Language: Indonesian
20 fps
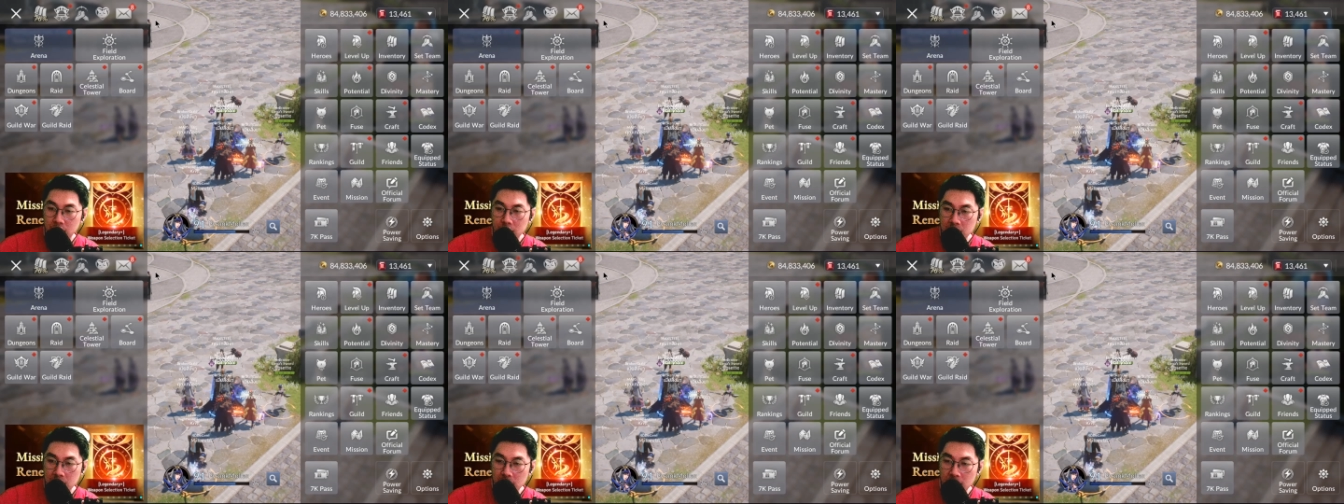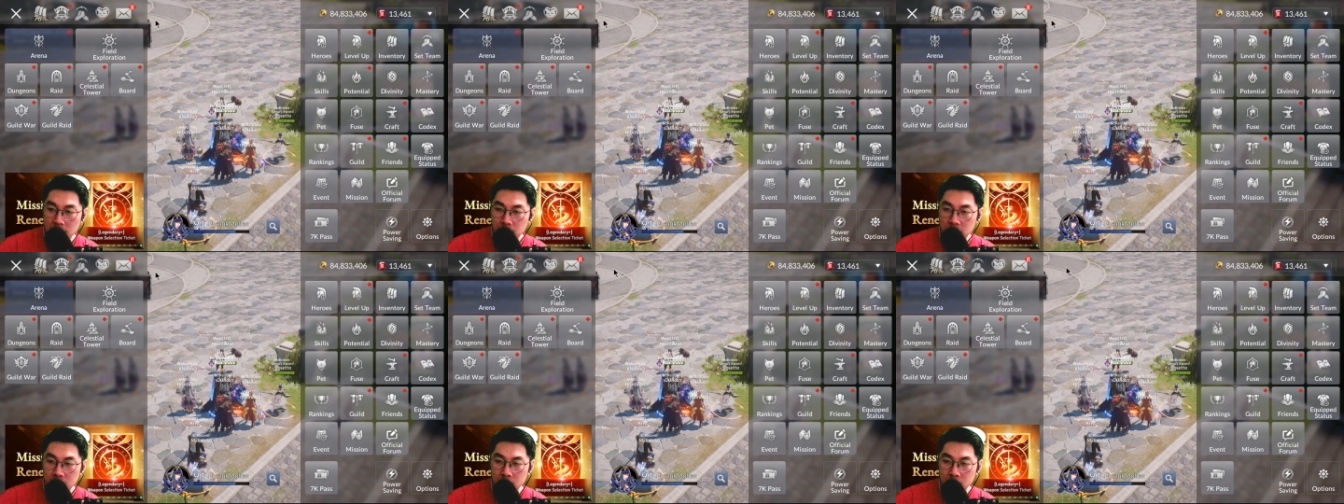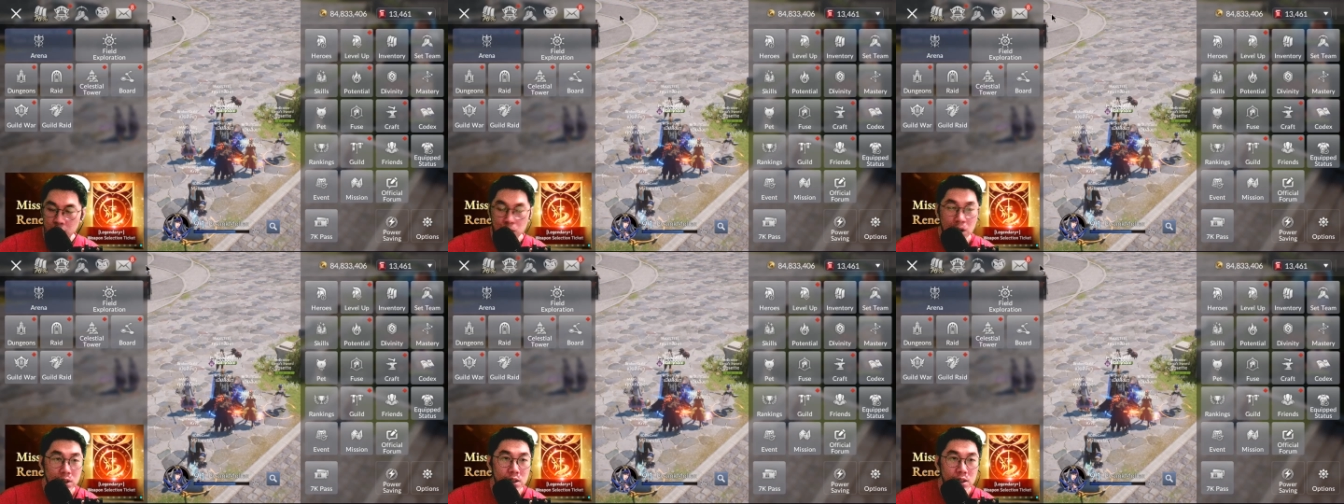
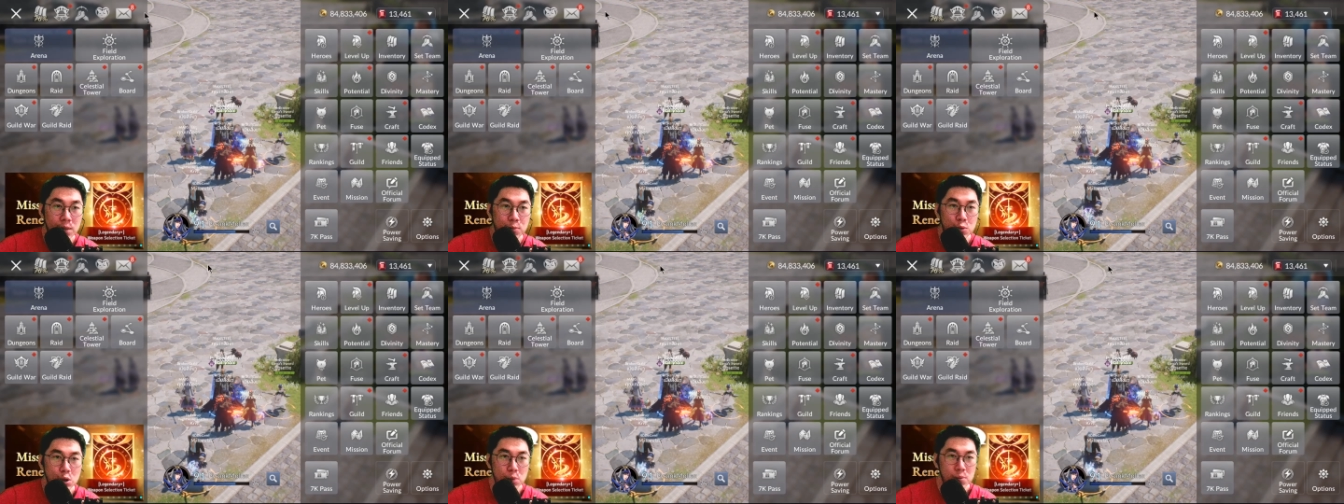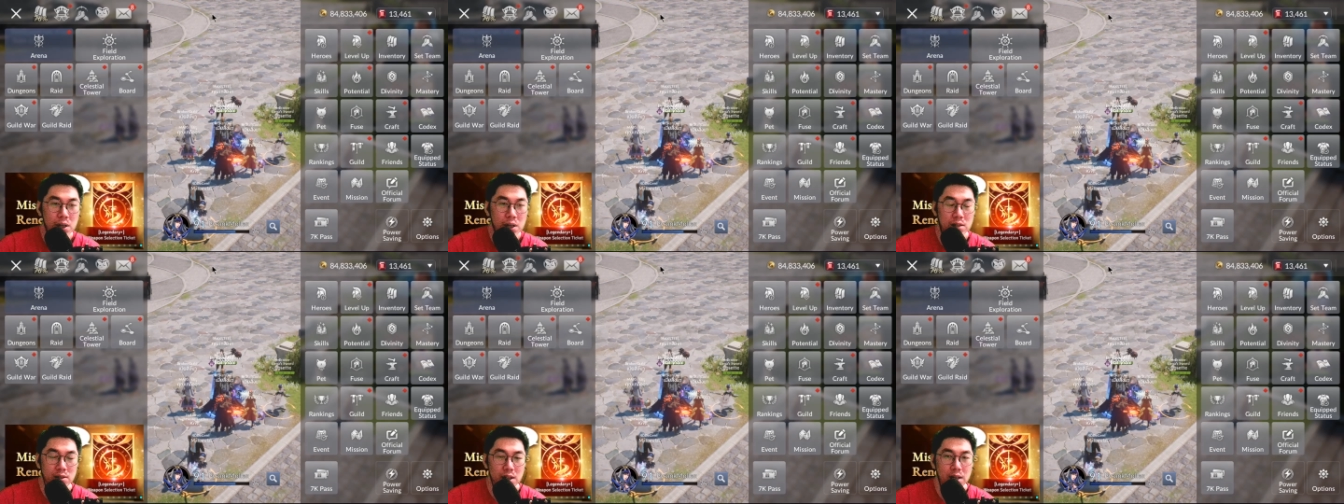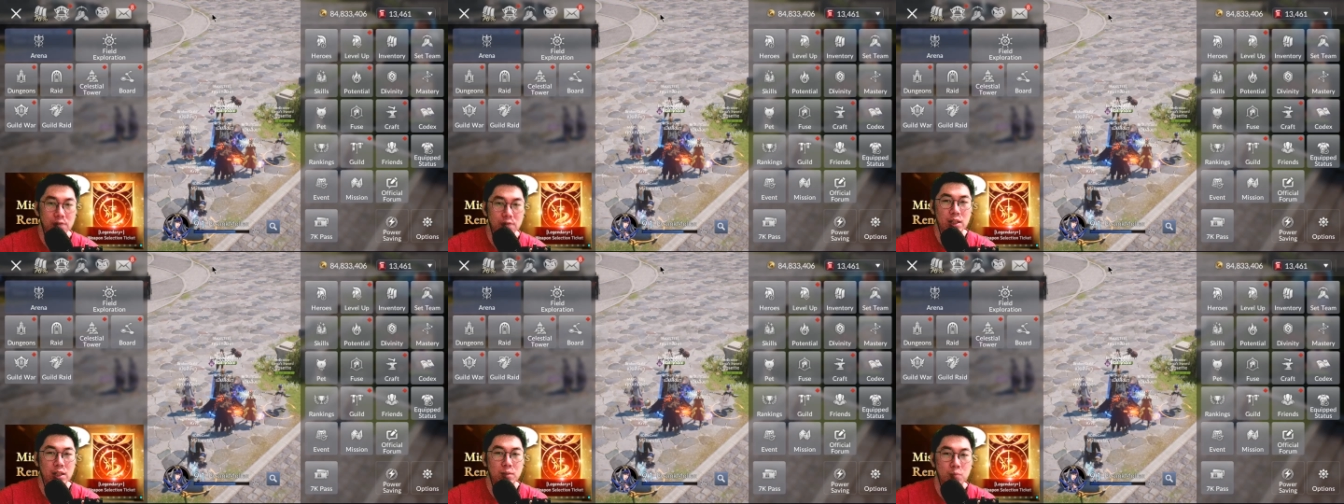jam udah jam 12
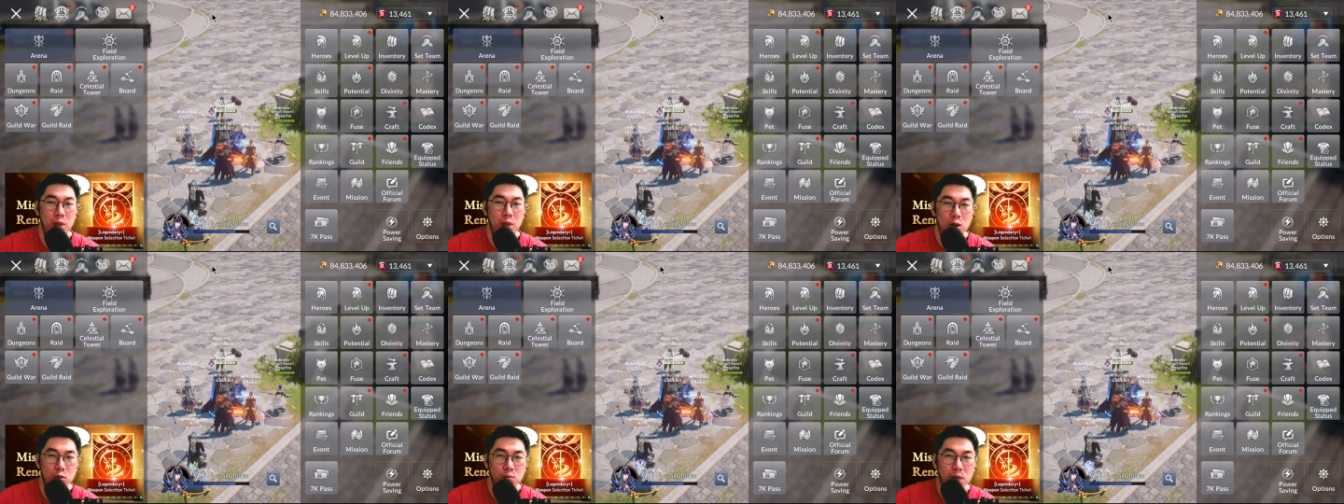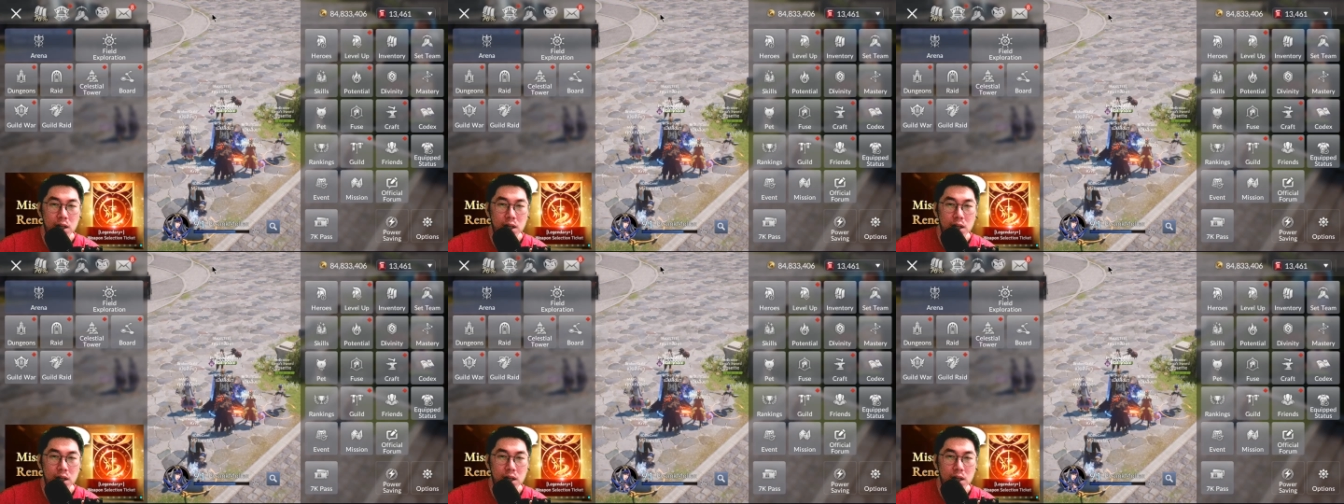lewat baru